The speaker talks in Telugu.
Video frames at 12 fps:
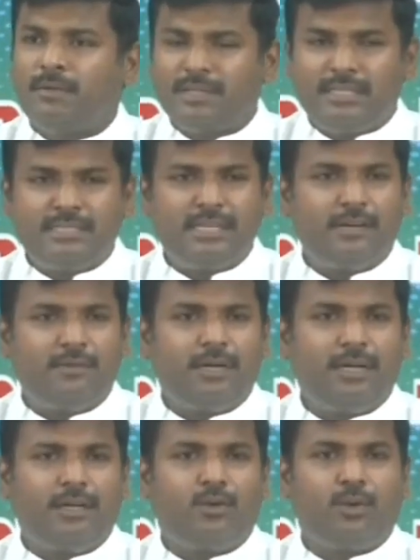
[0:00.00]

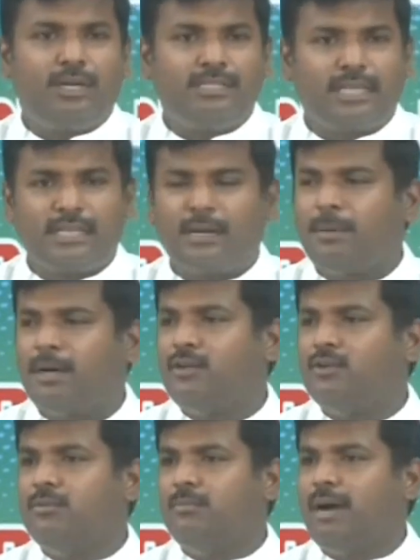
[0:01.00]
ప్రవర్తించినటువంటి కొన్ని
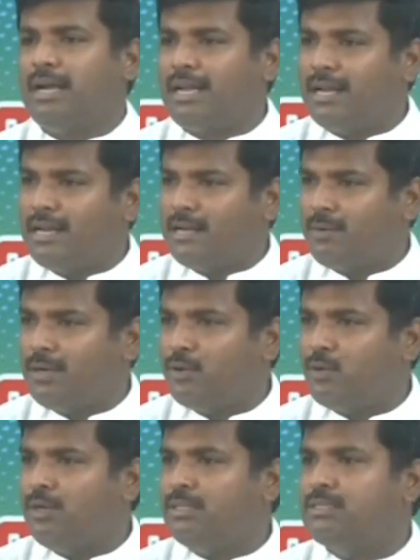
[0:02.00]
సందర్భాలు మాట్లాడినటువంటి
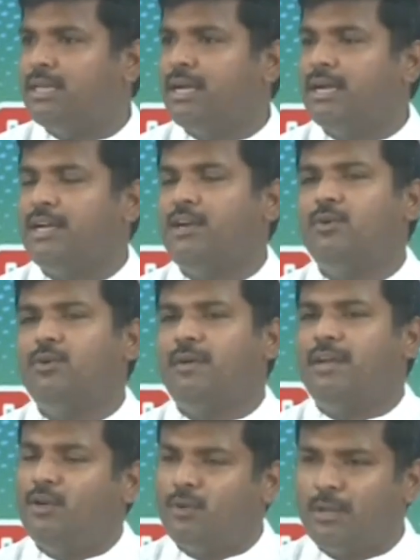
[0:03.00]
కొన్ని సంఘటనలు
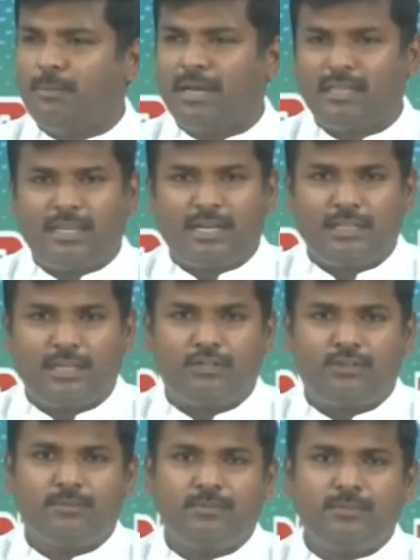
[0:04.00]
అన్నీ కూడా మనందరికీ
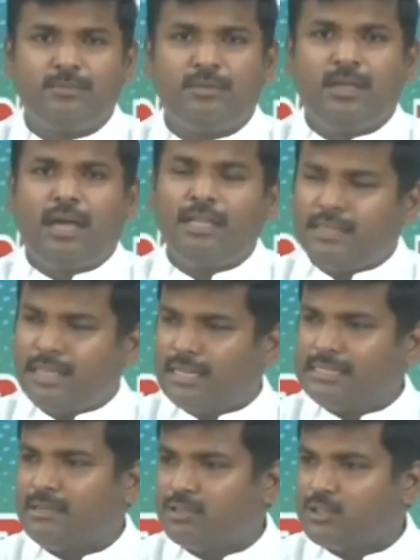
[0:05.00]
తెలుసు అయితే
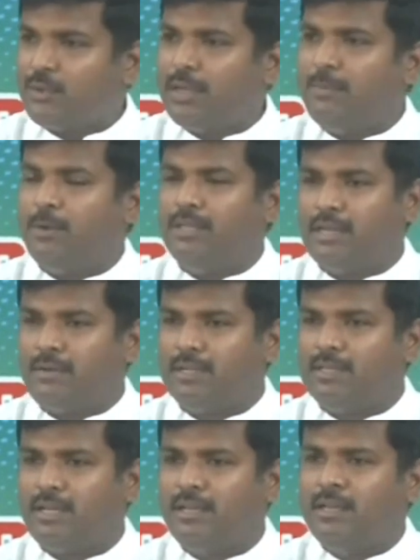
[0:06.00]
తీరా సంవత్సరం అయిపోయిన
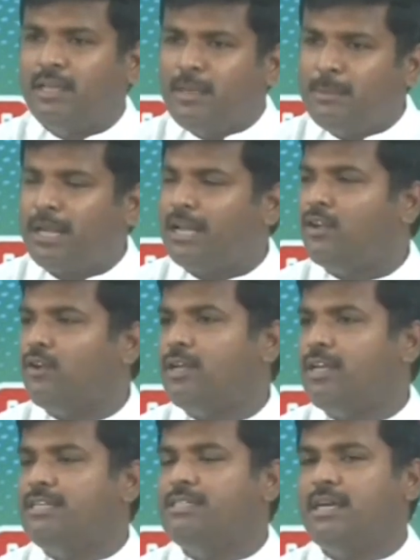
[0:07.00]
తర్వాత ఇప్పుడు
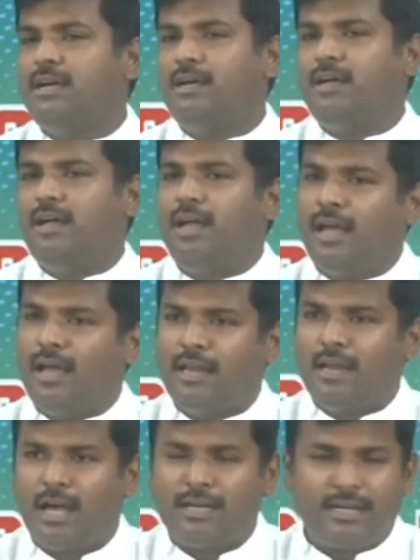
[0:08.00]
అనారోగ్య రీత్యా
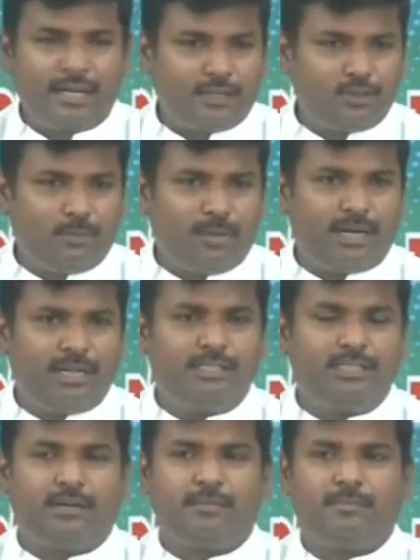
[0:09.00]
ఆయన హార్ట్ అటాక్తో
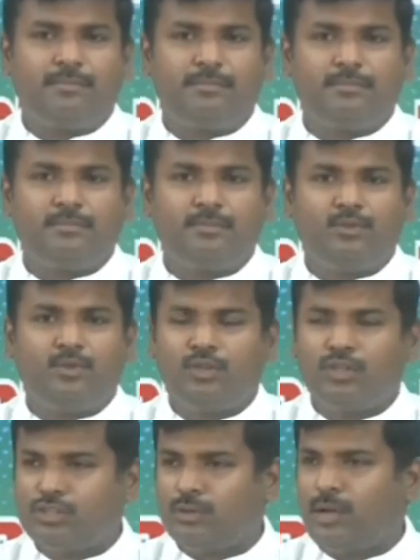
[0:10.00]
మరణించారు
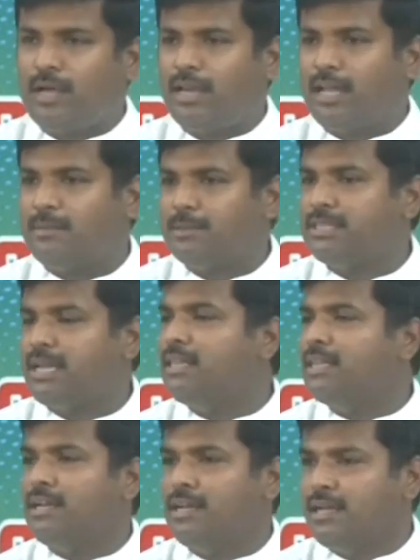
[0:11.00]
దురదృష్టం ఆయన ఆత్మకు
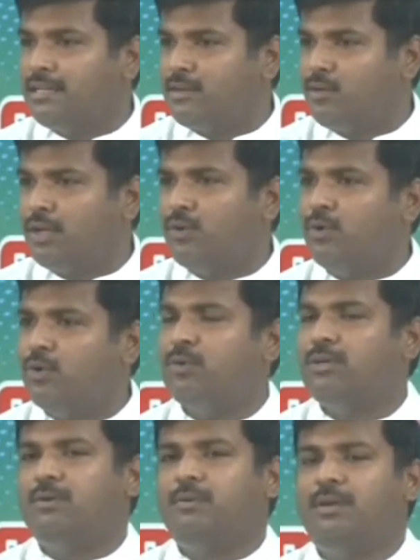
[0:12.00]
శాంతి కలగాలని కూడా
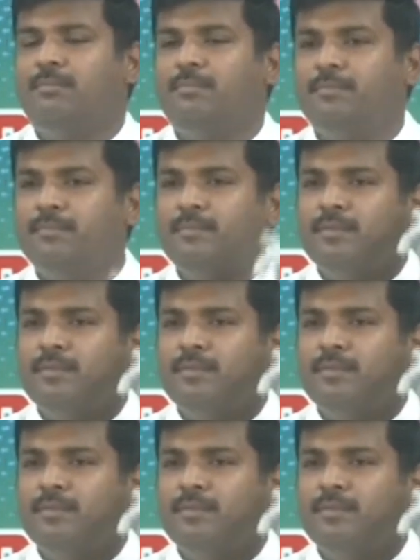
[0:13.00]
కోరుకుంటా ఉన్నాం